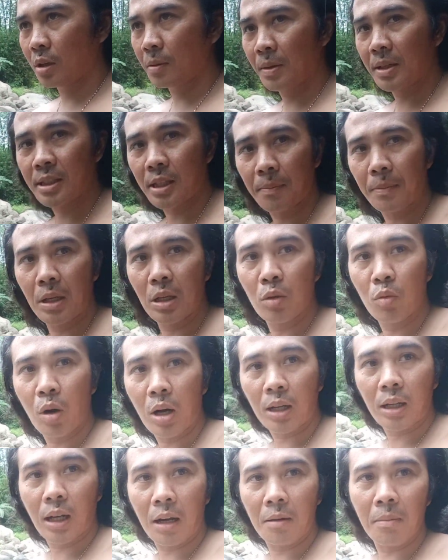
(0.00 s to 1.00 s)
ibig sabihin,
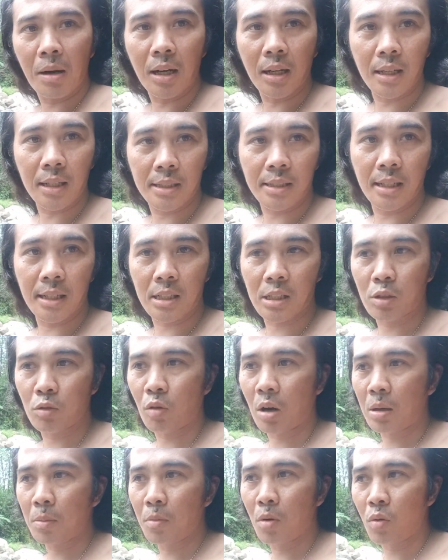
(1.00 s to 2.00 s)
huwag kang mag-resist,
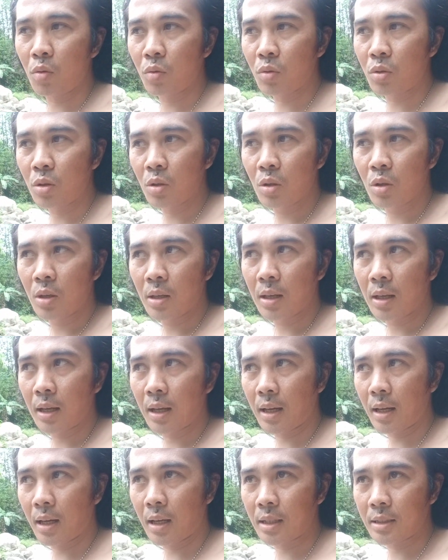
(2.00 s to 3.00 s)
huwag mong
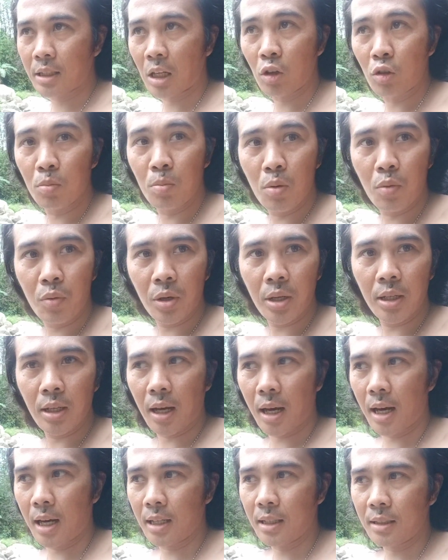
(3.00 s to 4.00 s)
uh, salubungin
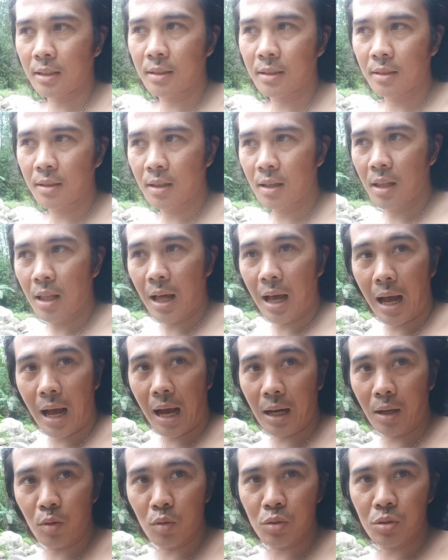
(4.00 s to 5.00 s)
ang
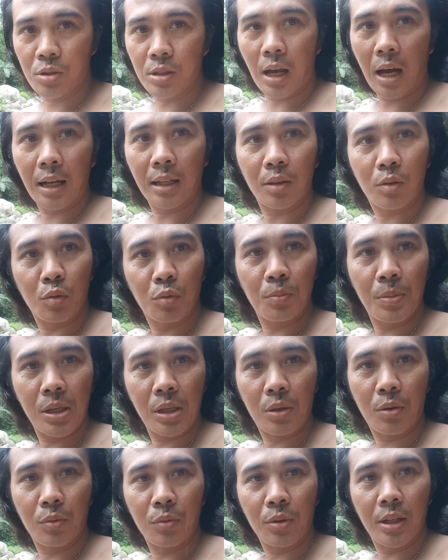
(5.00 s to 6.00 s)
agos ng tubig,
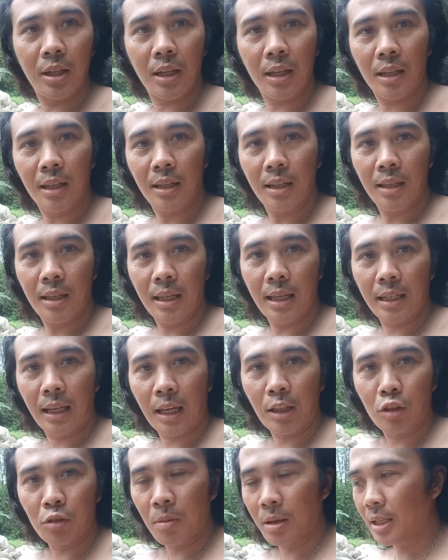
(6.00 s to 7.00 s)
kundi
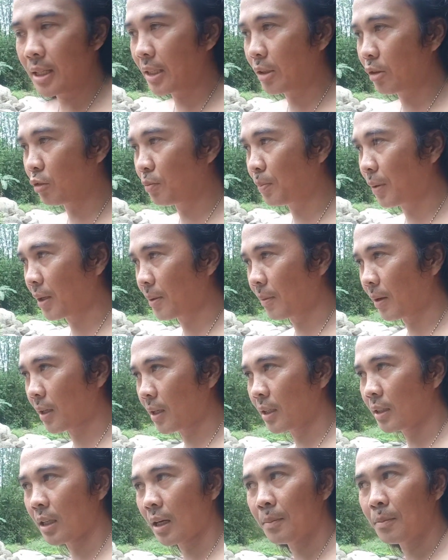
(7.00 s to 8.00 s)
ikay tumalikod para
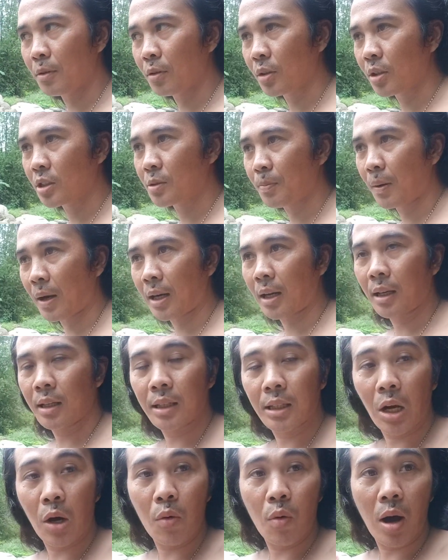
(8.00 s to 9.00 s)
makita mo is parang
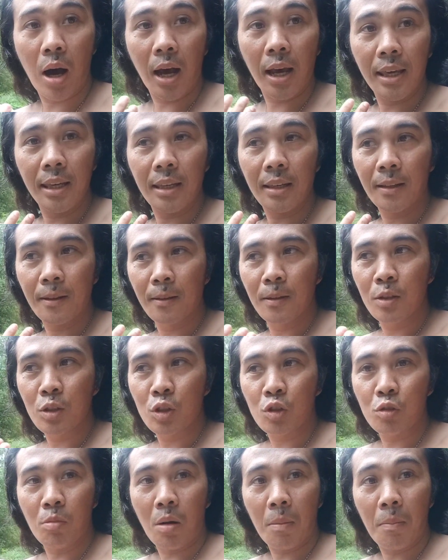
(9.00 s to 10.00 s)
ikaw ay
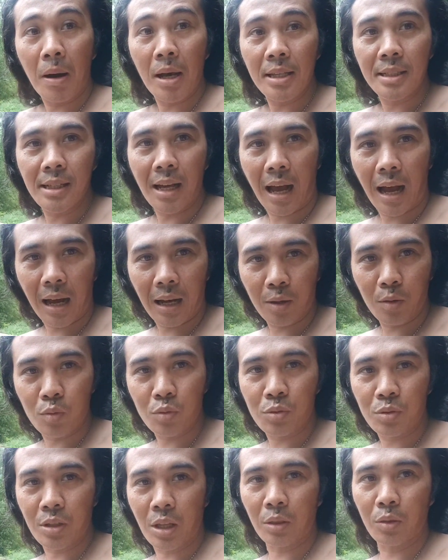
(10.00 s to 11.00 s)
sumabay sa
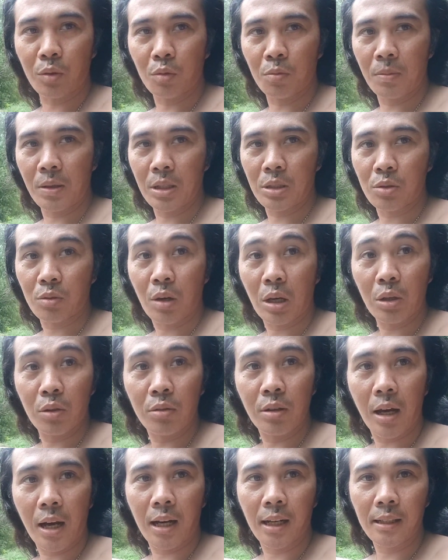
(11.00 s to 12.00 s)
agos ng tubig. So
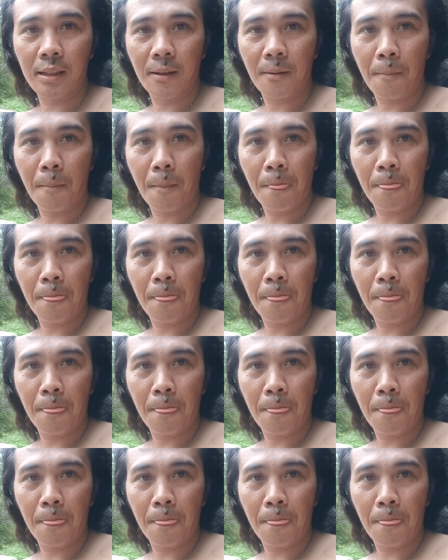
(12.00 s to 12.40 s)
ganun ang